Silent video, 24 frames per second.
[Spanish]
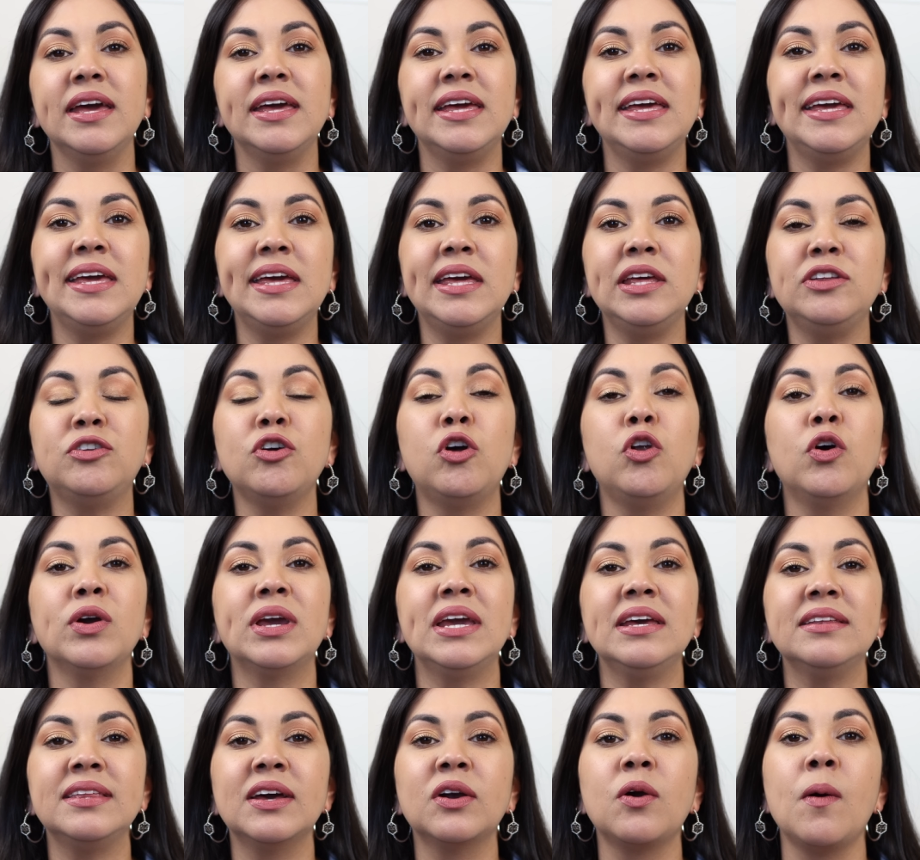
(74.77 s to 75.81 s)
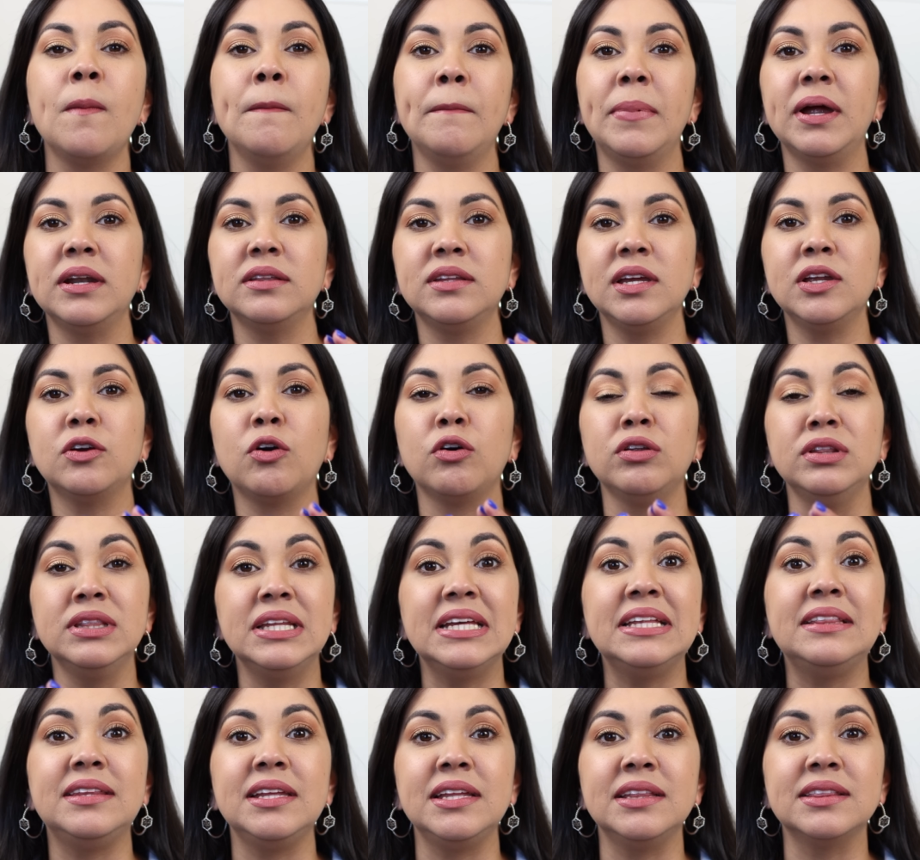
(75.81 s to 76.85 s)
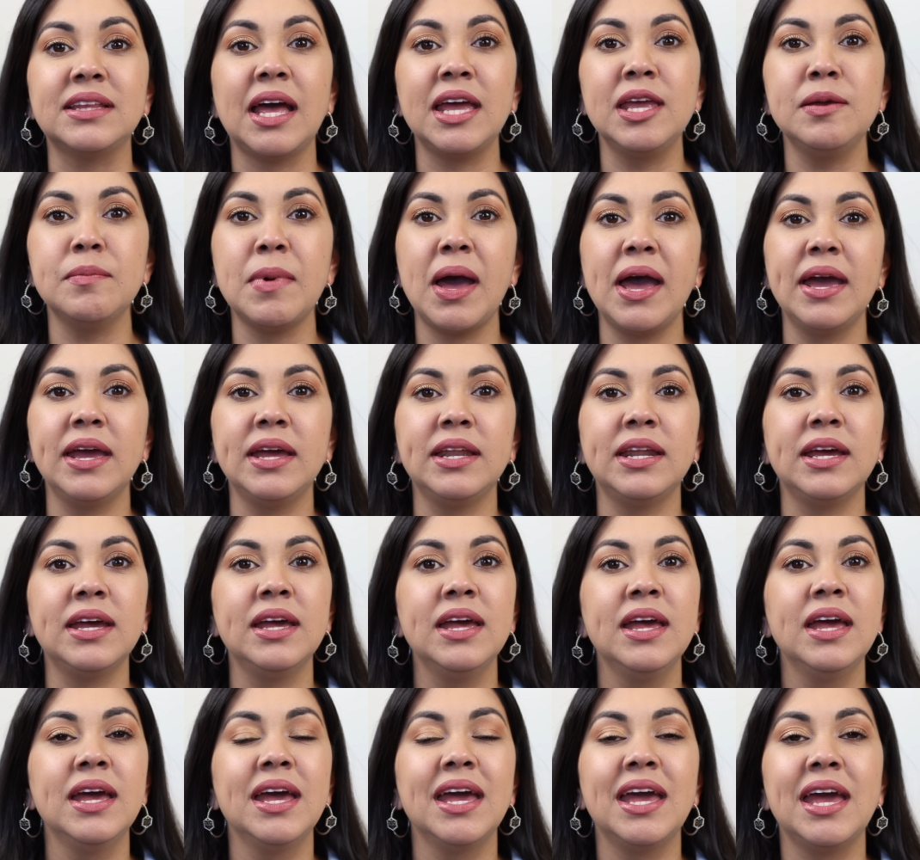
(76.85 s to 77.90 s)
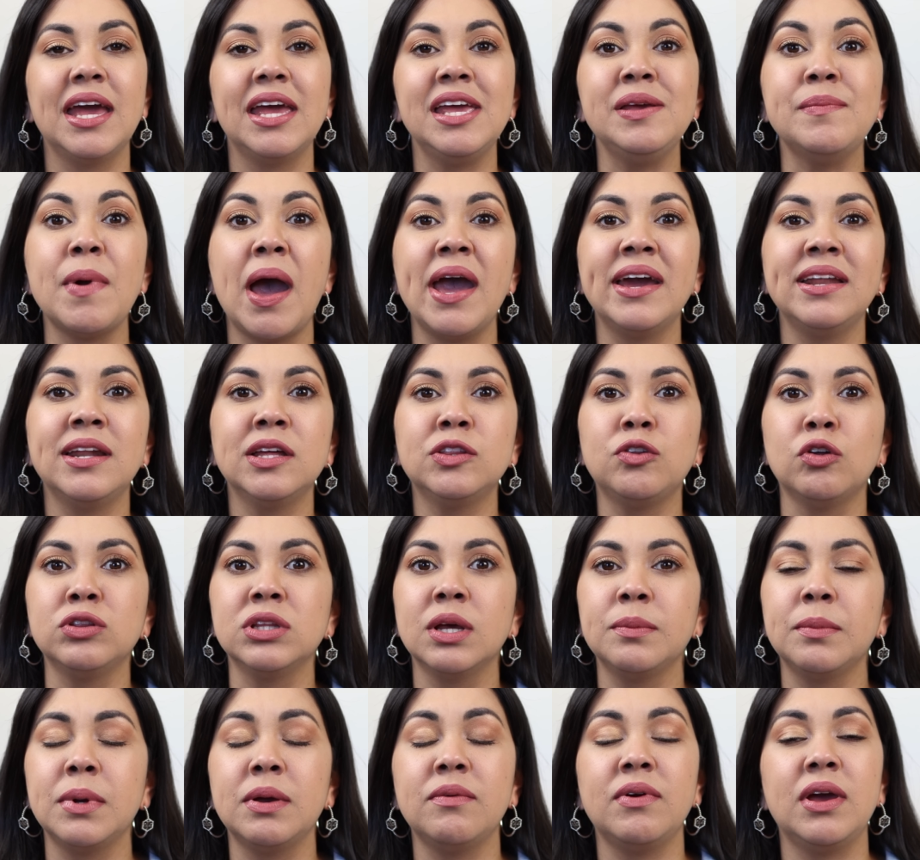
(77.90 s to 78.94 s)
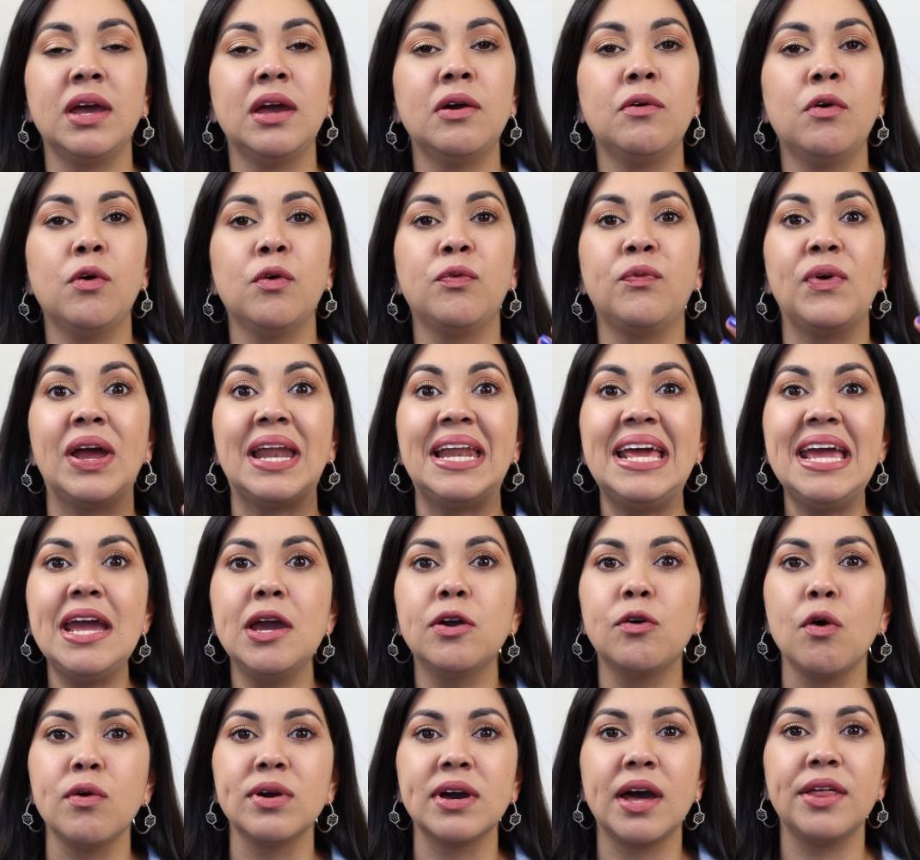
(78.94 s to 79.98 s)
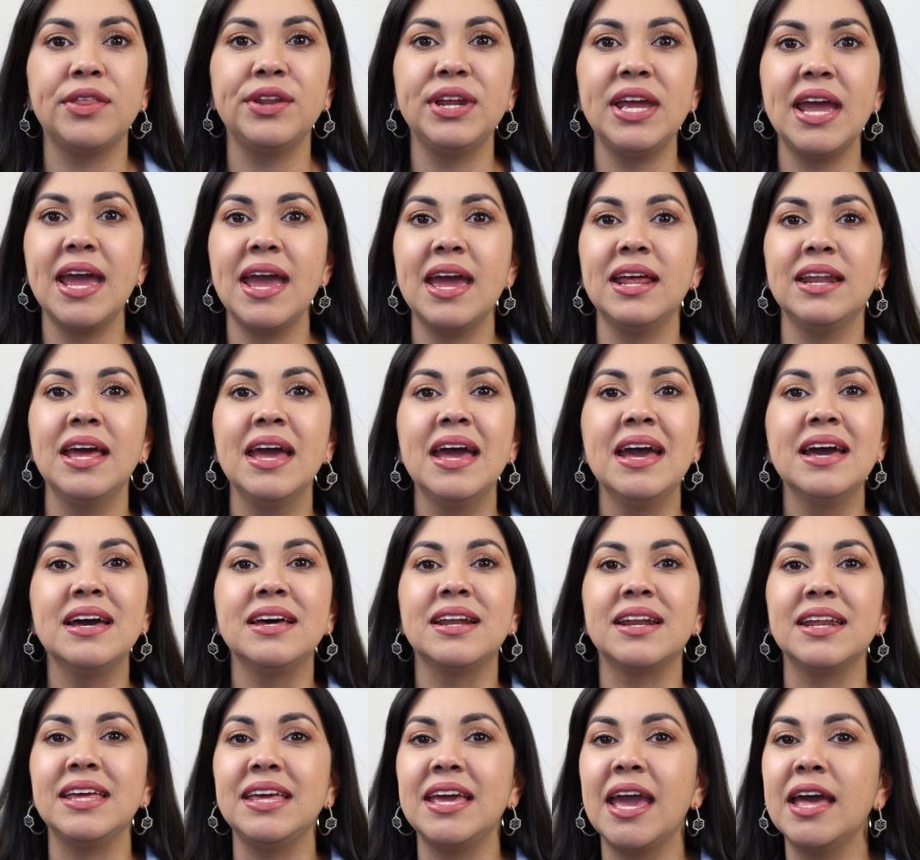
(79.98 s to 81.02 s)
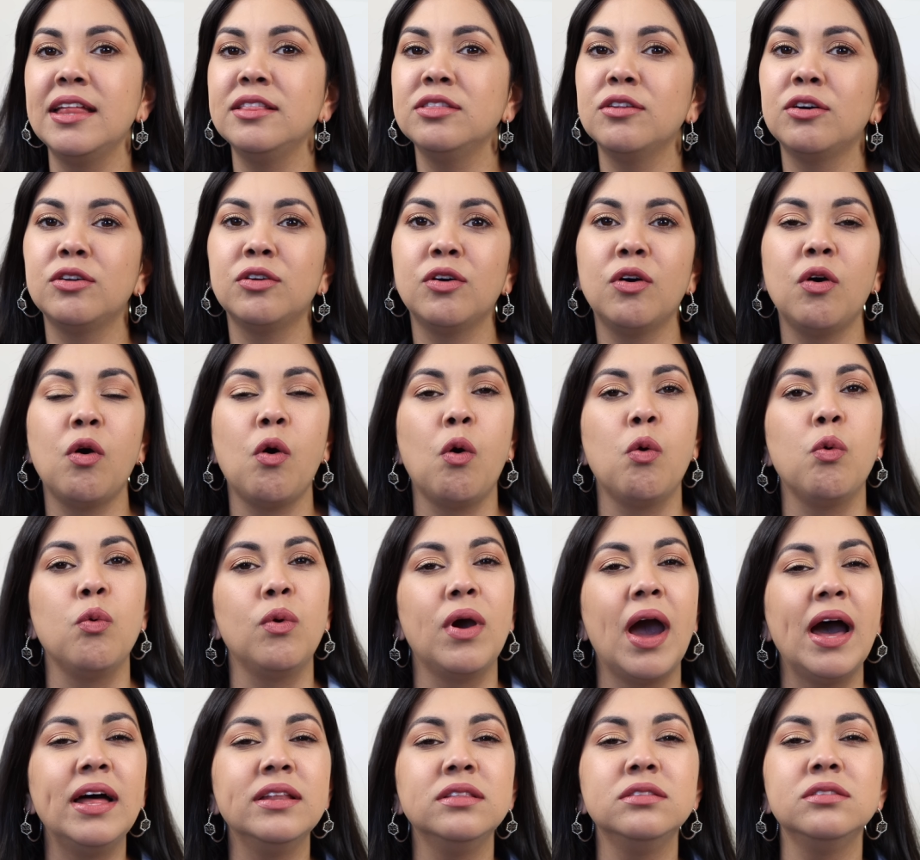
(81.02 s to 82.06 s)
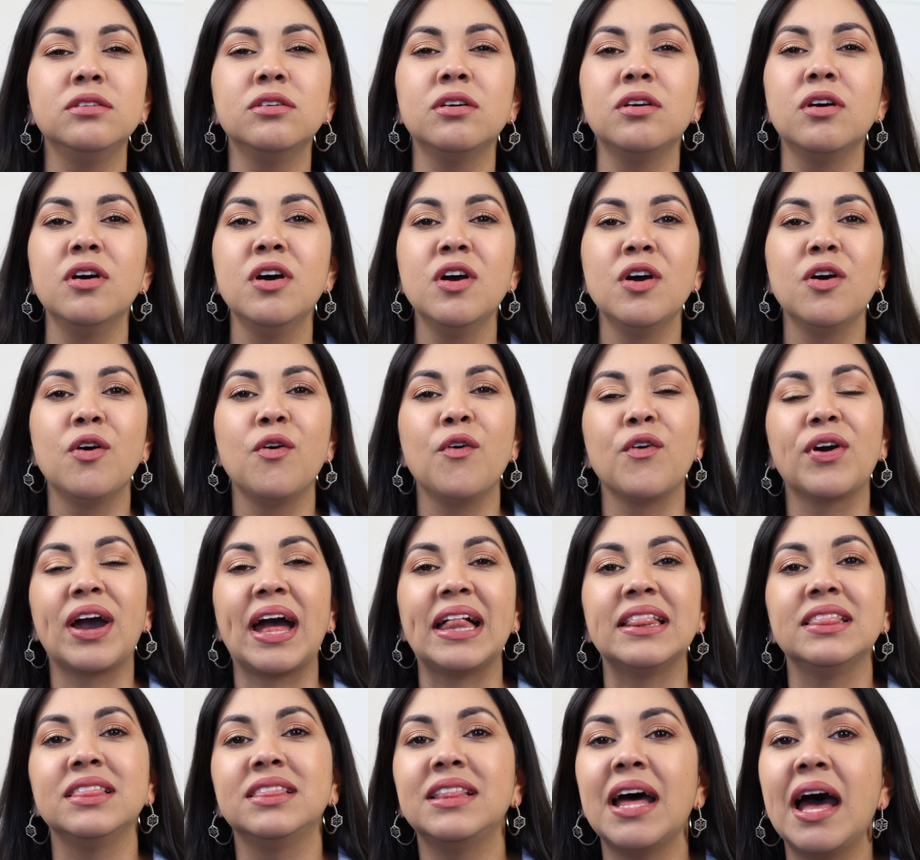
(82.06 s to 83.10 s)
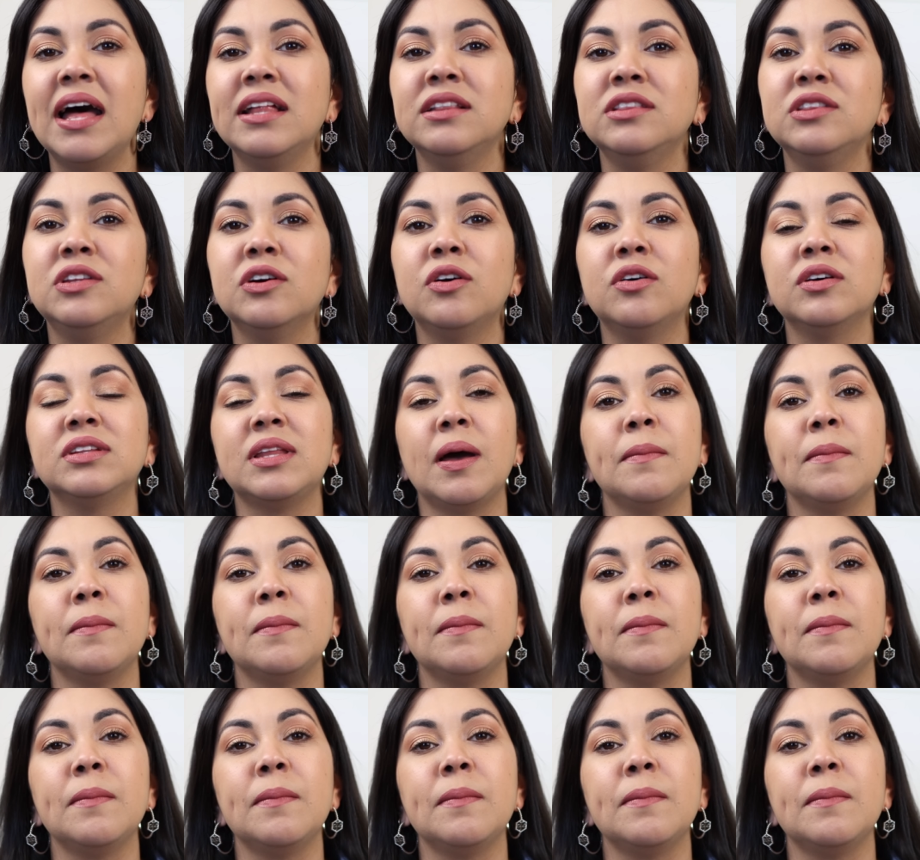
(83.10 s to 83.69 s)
Y yo los quise compartir con distintas imágenes, eh, imágenes donde me veo feliz con Adrián, riéndonos o jugando o cantando.